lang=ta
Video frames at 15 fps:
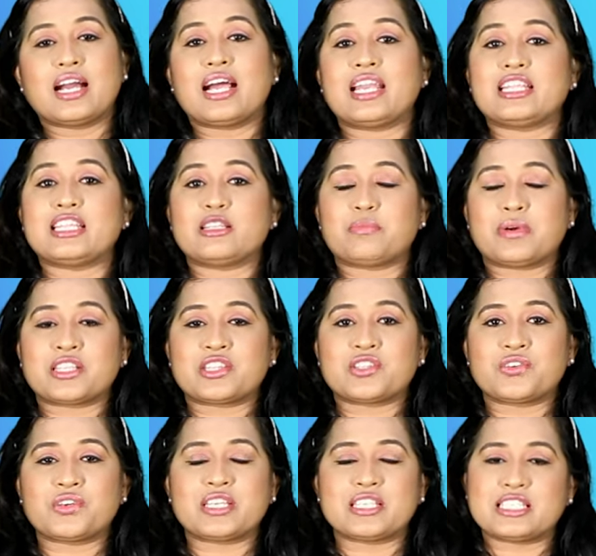அண்ட் இந்த
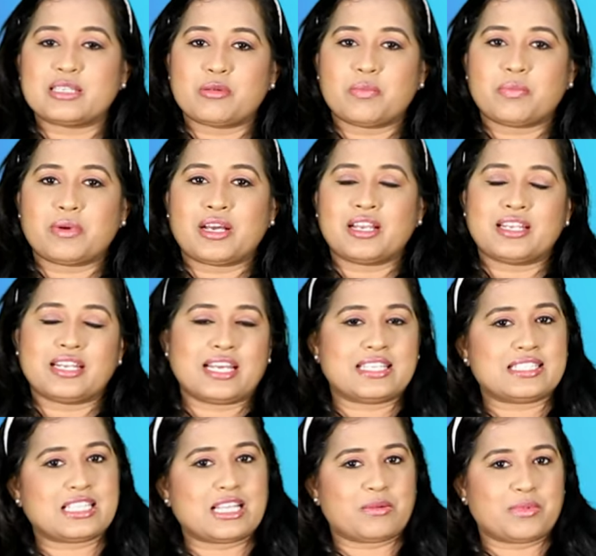படத்தினுடைய இசையமைப்பாளர்
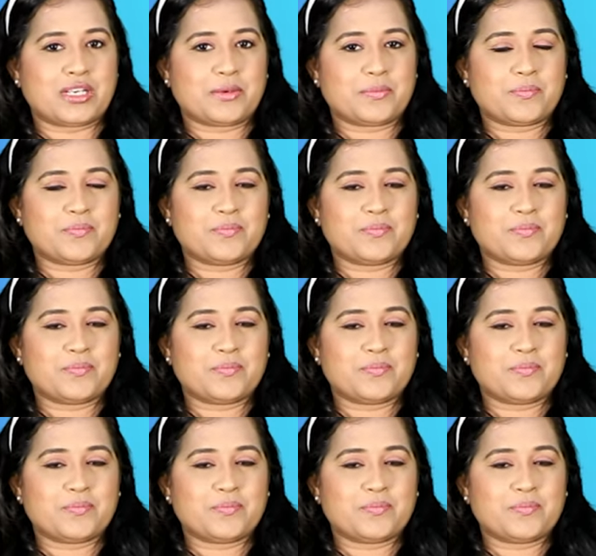எஸ்தாமன்